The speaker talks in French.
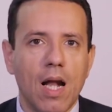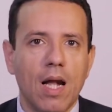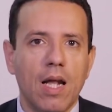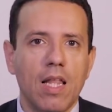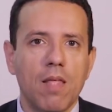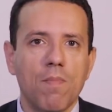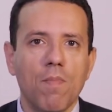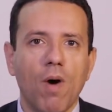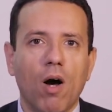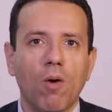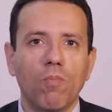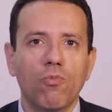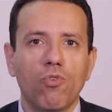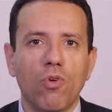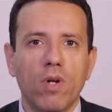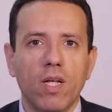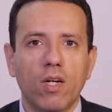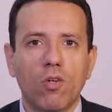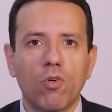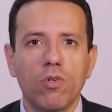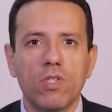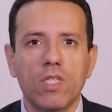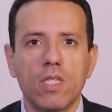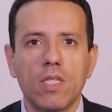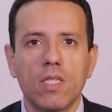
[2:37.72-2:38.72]
Les membres de
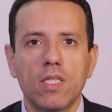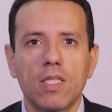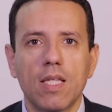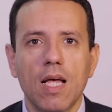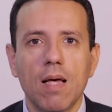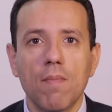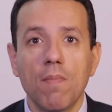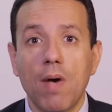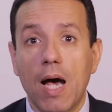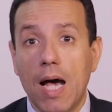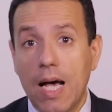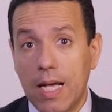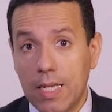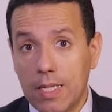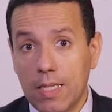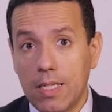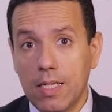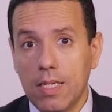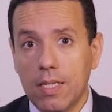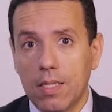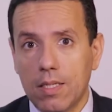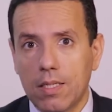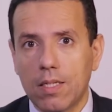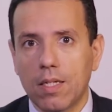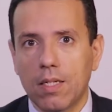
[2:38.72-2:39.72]
l'écosystème
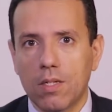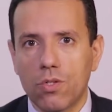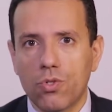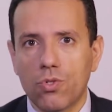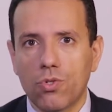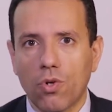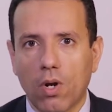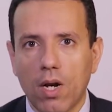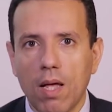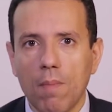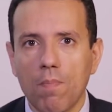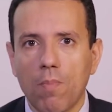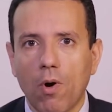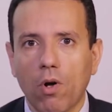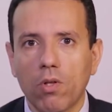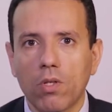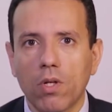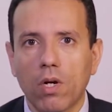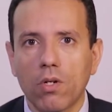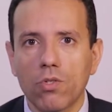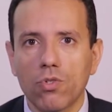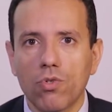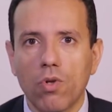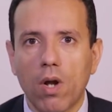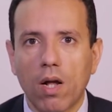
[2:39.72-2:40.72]
insistent sur
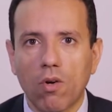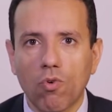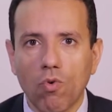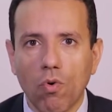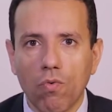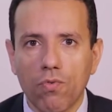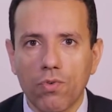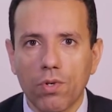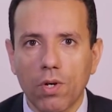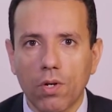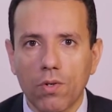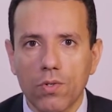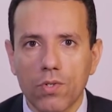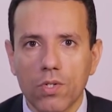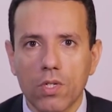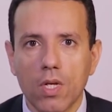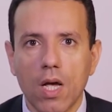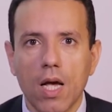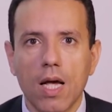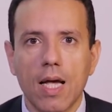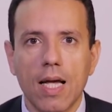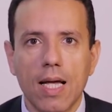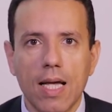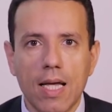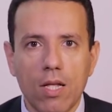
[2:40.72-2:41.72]
l'importance de la confiance
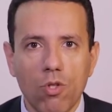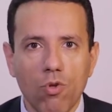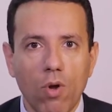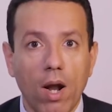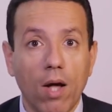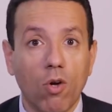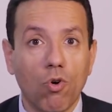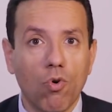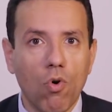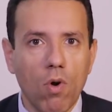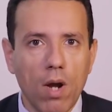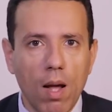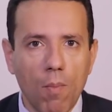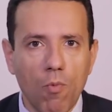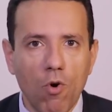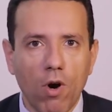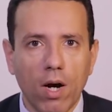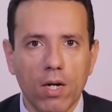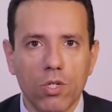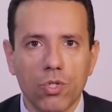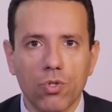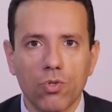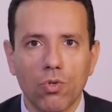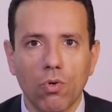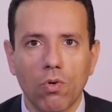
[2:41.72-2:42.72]
et de la
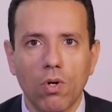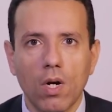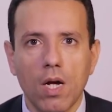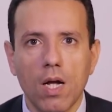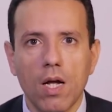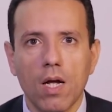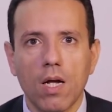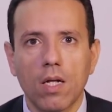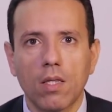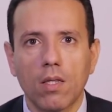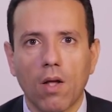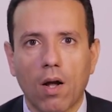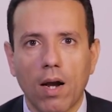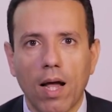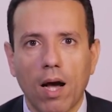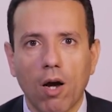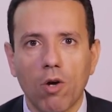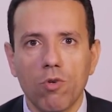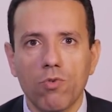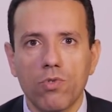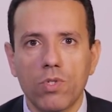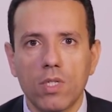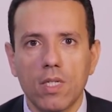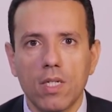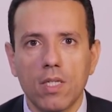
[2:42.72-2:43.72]
collaboration dans la
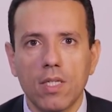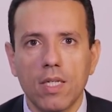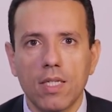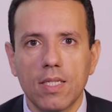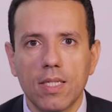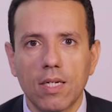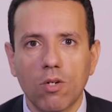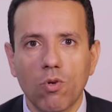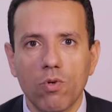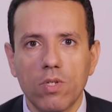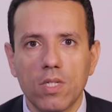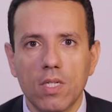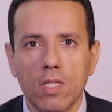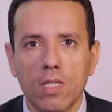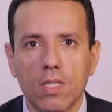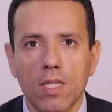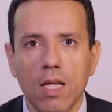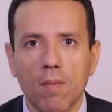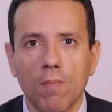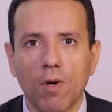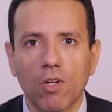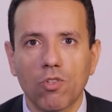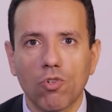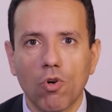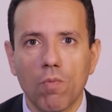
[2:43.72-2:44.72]
réussite des
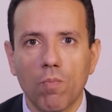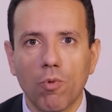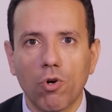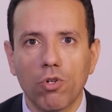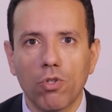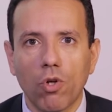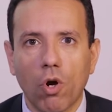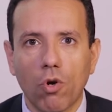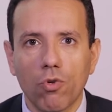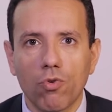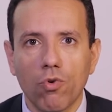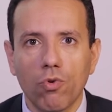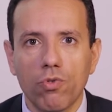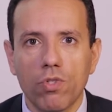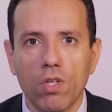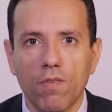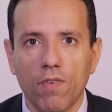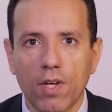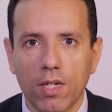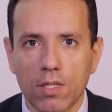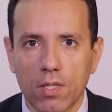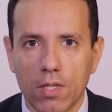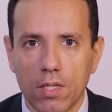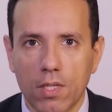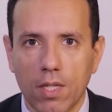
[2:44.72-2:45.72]
écosystèmes entrepreneuriaux
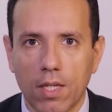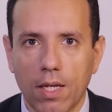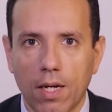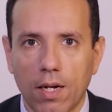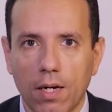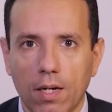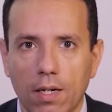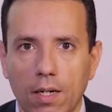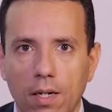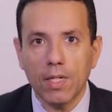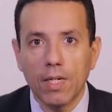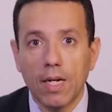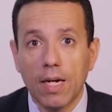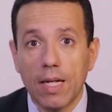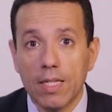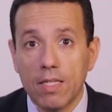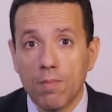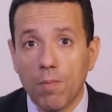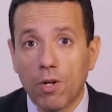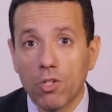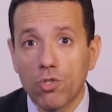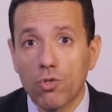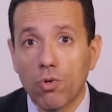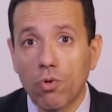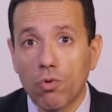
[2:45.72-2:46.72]
universitaires. La
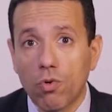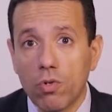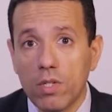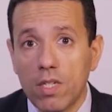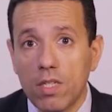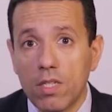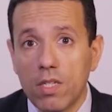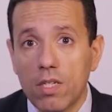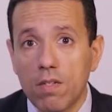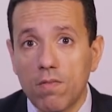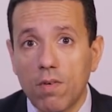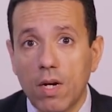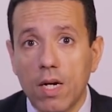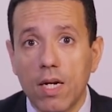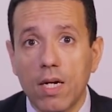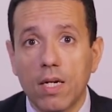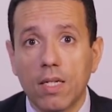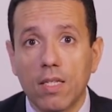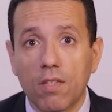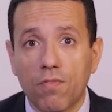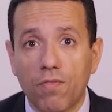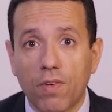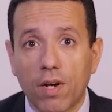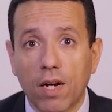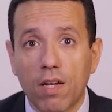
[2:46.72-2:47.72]
dimension cognitive,
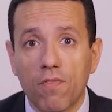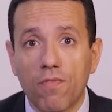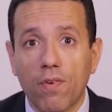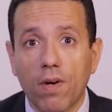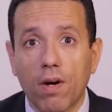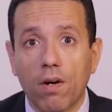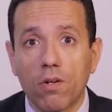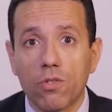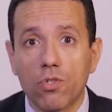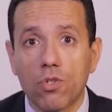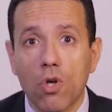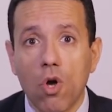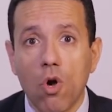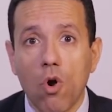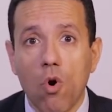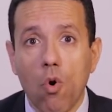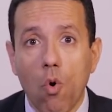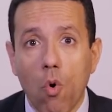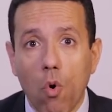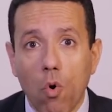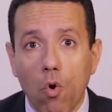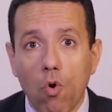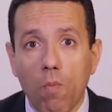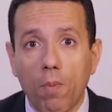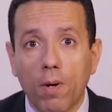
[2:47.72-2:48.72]
qui fait référence
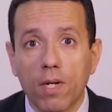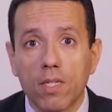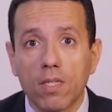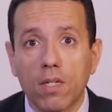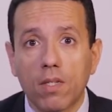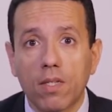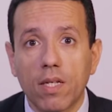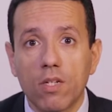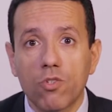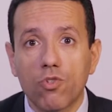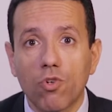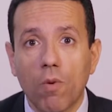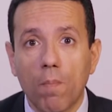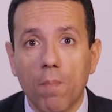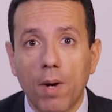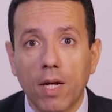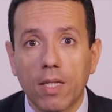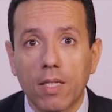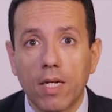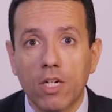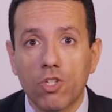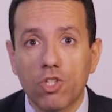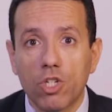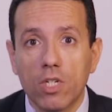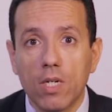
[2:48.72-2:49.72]
aux représentations
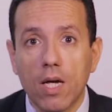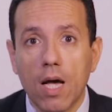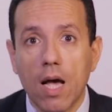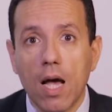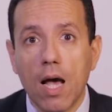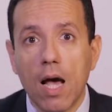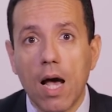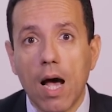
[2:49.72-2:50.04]
partagées,